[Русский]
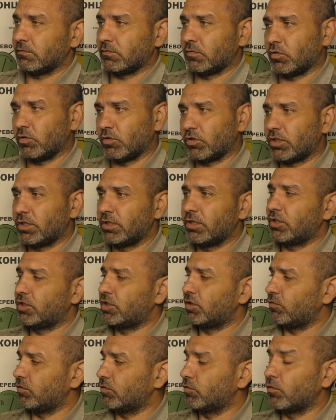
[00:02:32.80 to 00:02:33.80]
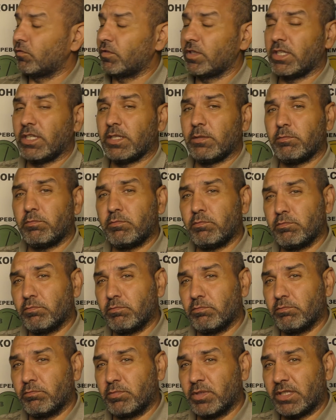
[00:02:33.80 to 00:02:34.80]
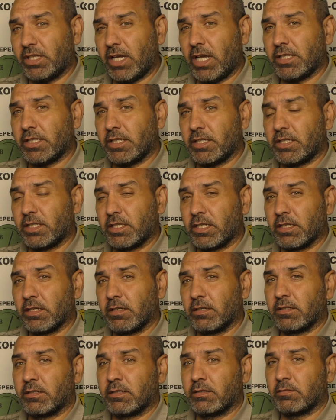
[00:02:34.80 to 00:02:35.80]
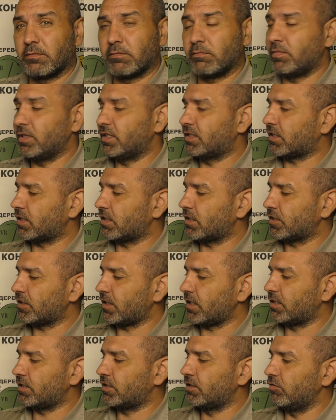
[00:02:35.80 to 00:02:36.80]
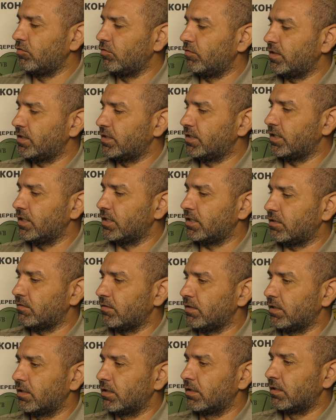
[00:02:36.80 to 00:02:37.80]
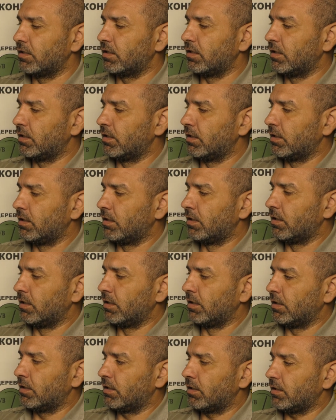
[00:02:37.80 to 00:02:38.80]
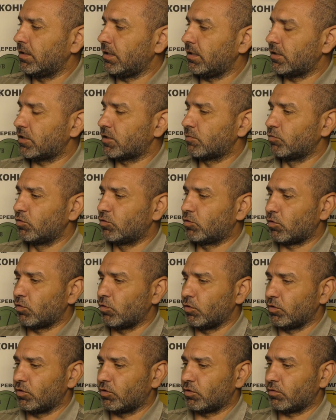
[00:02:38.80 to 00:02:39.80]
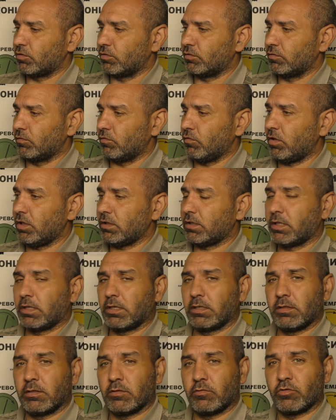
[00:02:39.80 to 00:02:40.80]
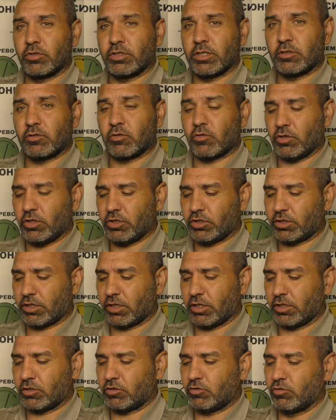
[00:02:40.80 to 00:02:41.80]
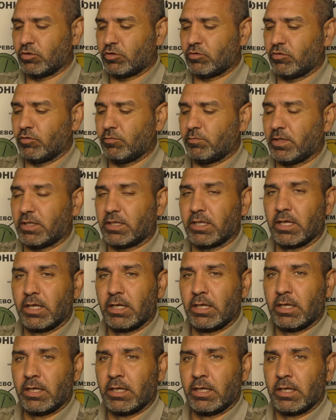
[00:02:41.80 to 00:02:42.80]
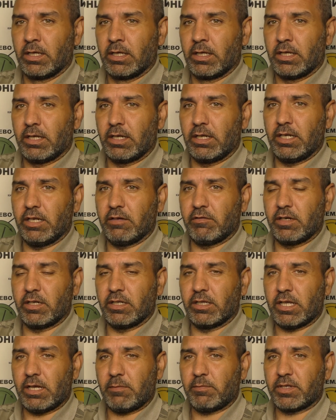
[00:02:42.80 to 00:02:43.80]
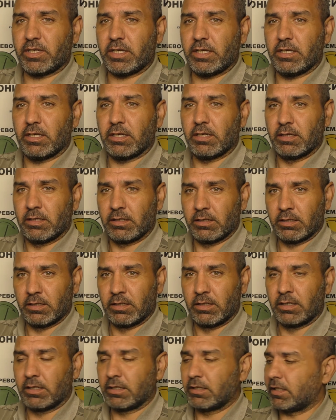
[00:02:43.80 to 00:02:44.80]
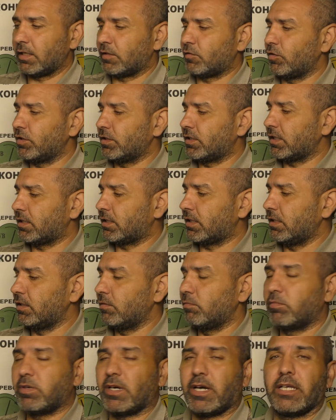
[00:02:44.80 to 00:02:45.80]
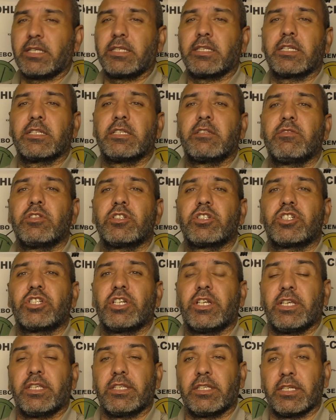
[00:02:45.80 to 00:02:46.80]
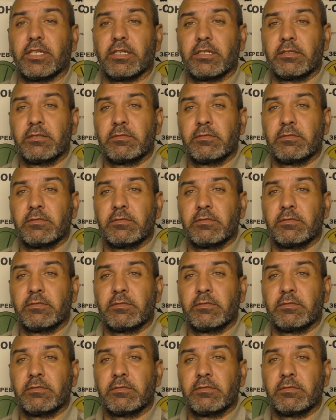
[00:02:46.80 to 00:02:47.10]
Тоже ничего. Ну вы не пытайтесь быстро нажать силу воздействия. Я нажму троечку. Вот, уже троечка, я чувствую под левой лапкой какое-то колебание, движение.